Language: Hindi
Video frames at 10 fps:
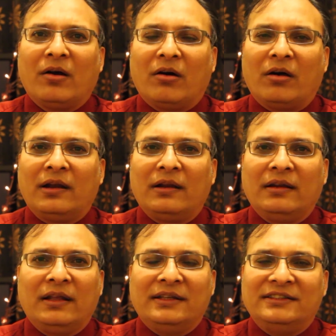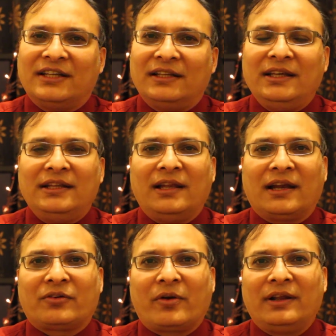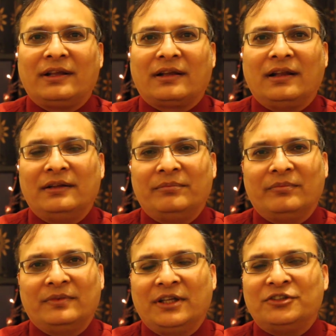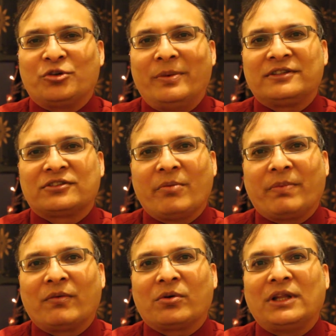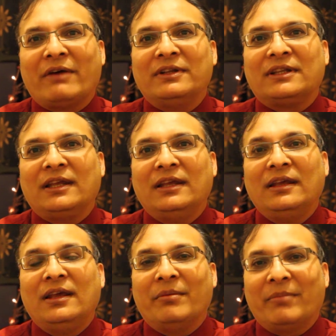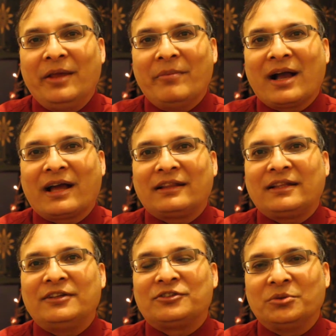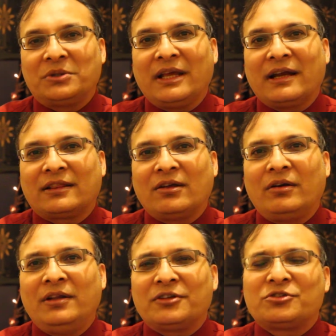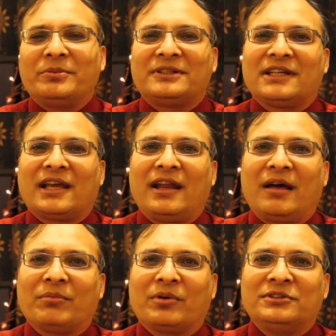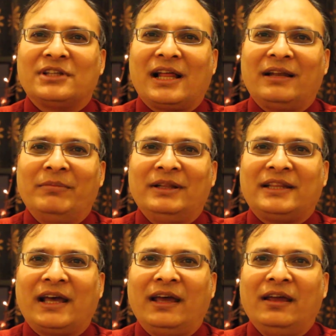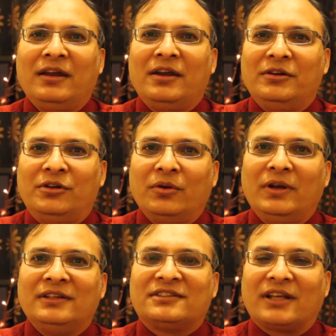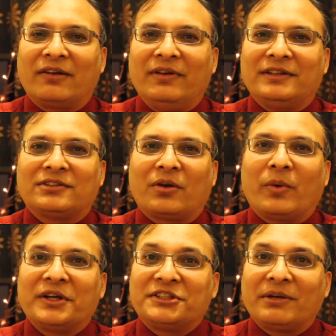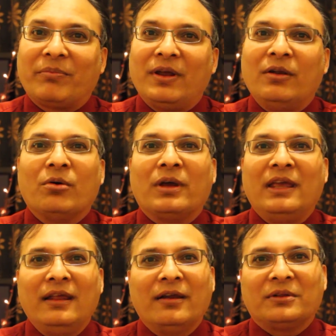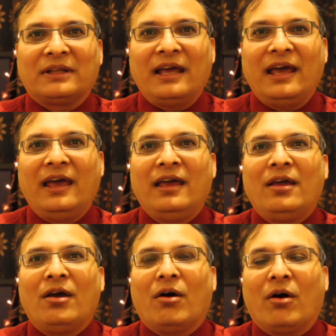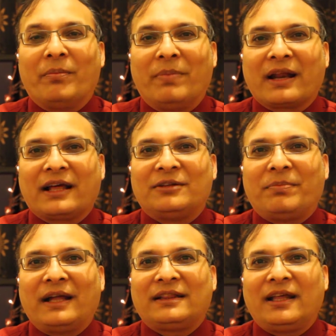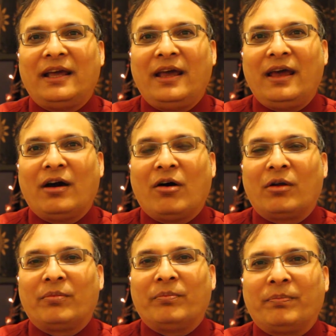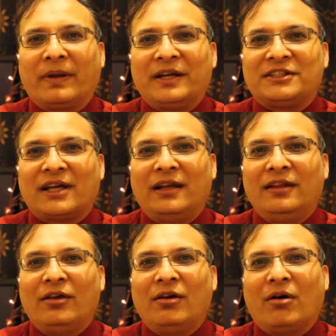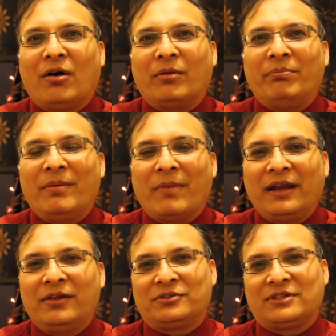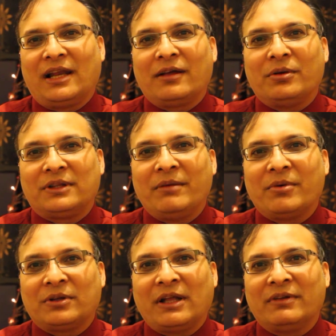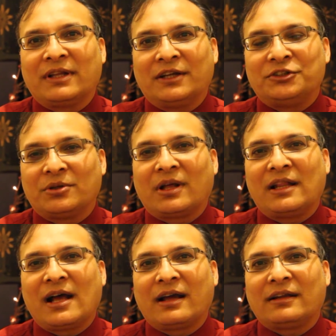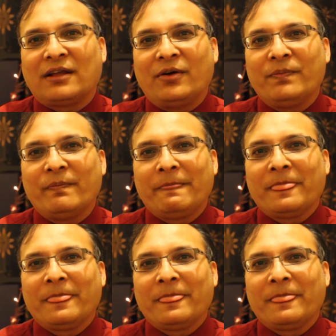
और जदीद इलेक्ट्रॉनिकल इंस्ट्रूमेंट्स के ऊपर वो खुदावंत की महिमा करते हैं स्तुति करते हैं और यीशु मसीह का नाम को जलाल मिलता है ड्यूरिंग सर्विस और वर्शिप में लोग हील होते हैं और बरकत पाते हैं और परेशानी और बीमारियों से अलग होते हैं मैं खुदावंत का शुक्र अदा करता हूँ